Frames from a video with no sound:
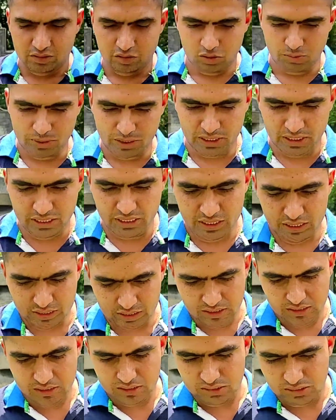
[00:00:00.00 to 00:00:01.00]
तो भाई
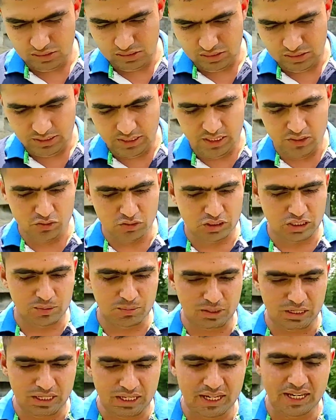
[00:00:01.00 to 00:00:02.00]
यह जो
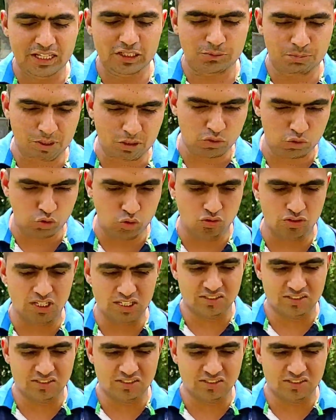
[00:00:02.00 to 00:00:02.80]
टेबल है इस पर जूस